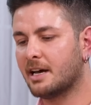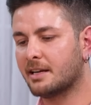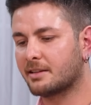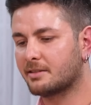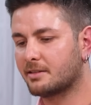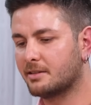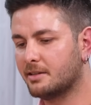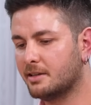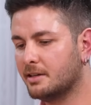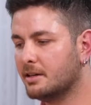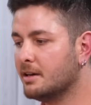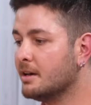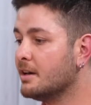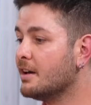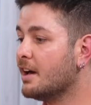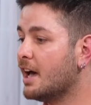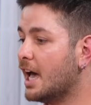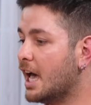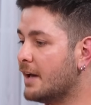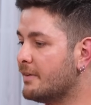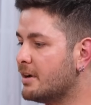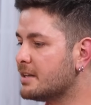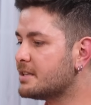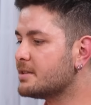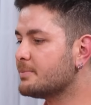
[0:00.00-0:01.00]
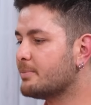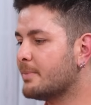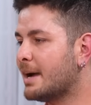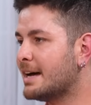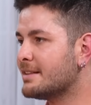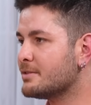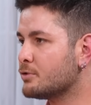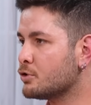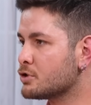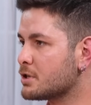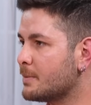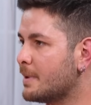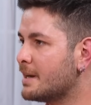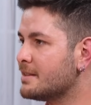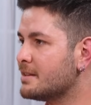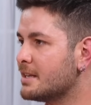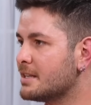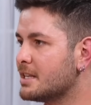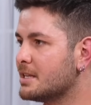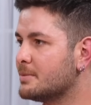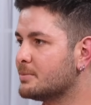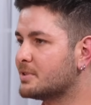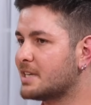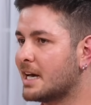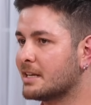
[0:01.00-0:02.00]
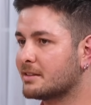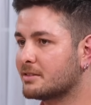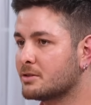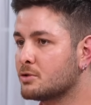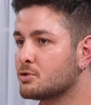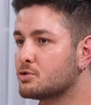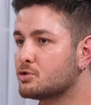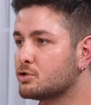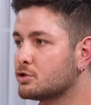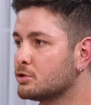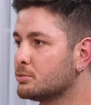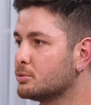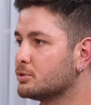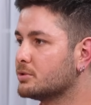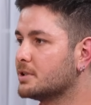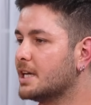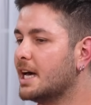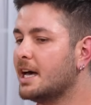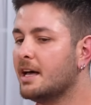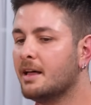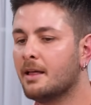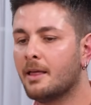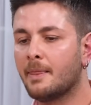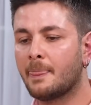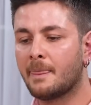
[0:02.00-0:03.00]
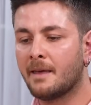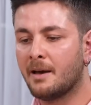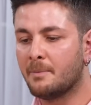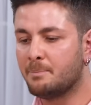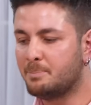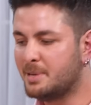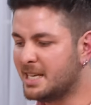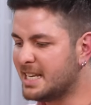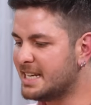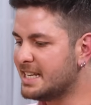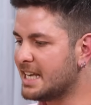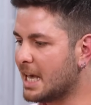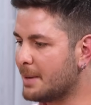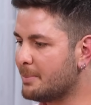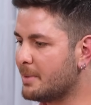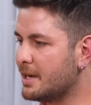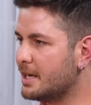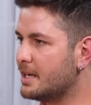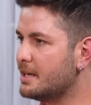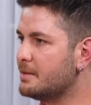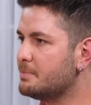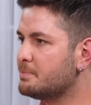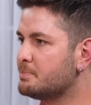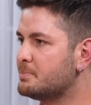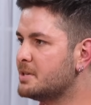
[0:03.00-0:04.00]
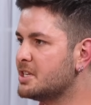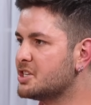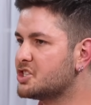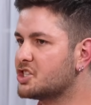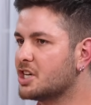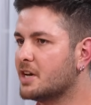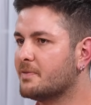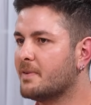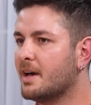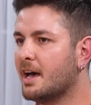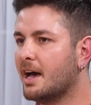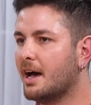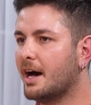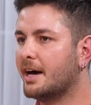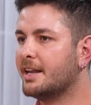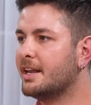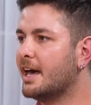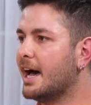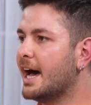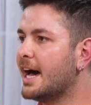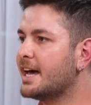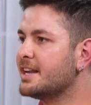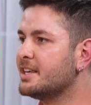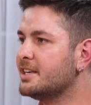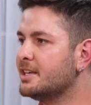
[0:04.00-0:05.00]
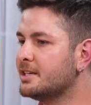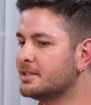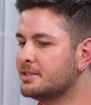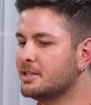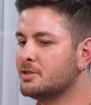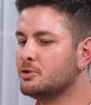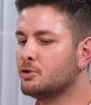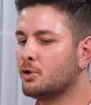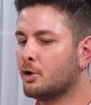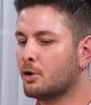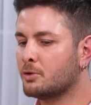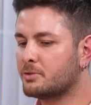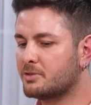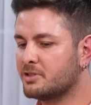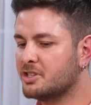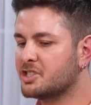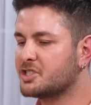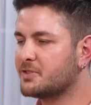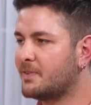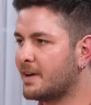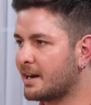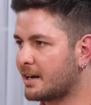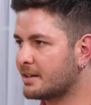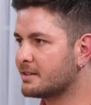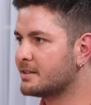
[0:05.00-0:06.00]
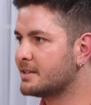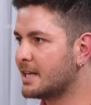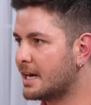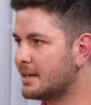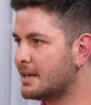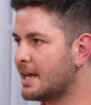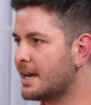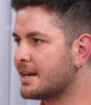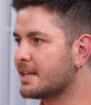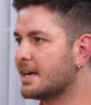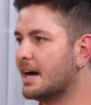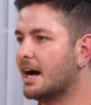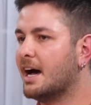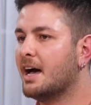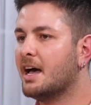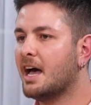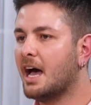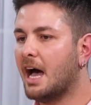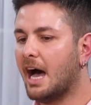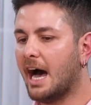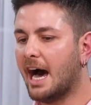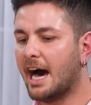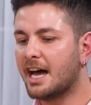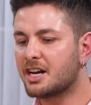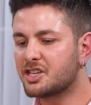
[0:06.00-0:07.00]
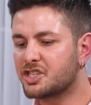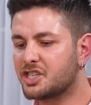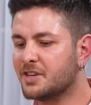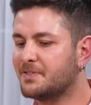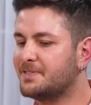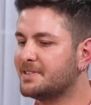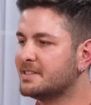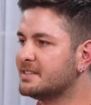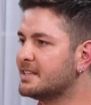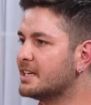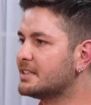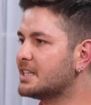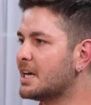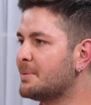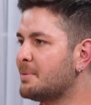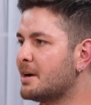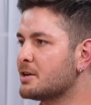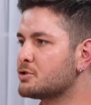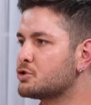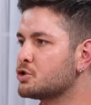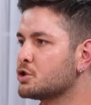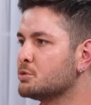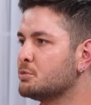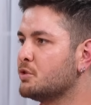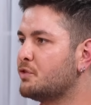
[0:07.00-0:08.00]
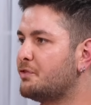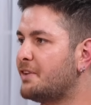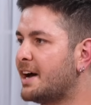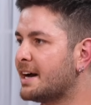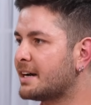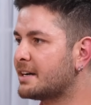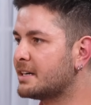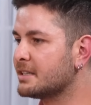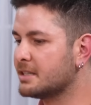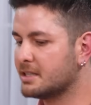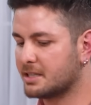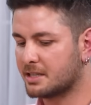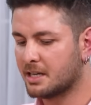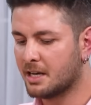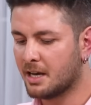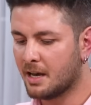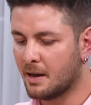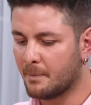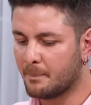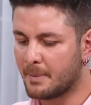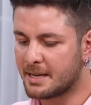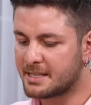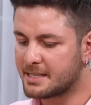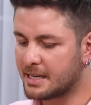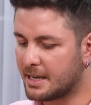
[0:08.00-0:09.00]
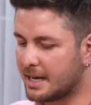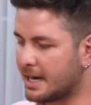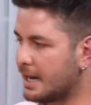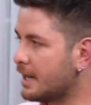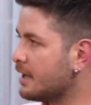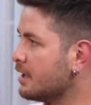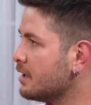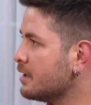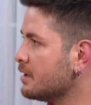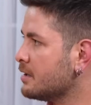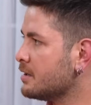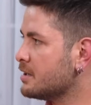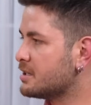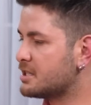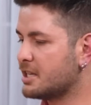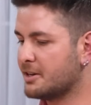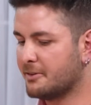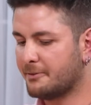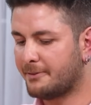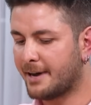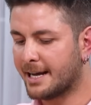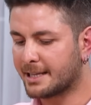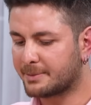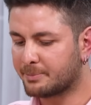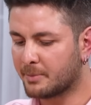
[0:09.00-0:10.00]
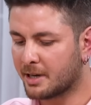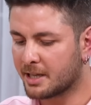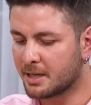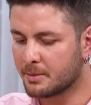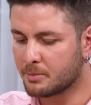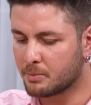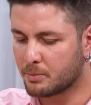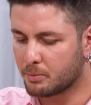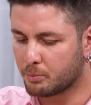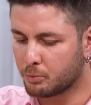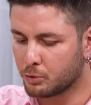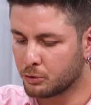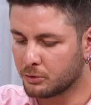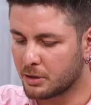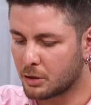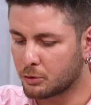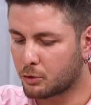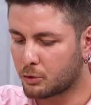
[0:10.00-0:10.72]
tatlıyı. Evet ben o zaman ne dedim tatlının sunumunda? Bir yemeği, bir şey. Hani her yediğin yoğurt, yeşil farklı derler ya her şefin de tabak sunumu farklıdır. Mesela işte Fatma Hanım bunu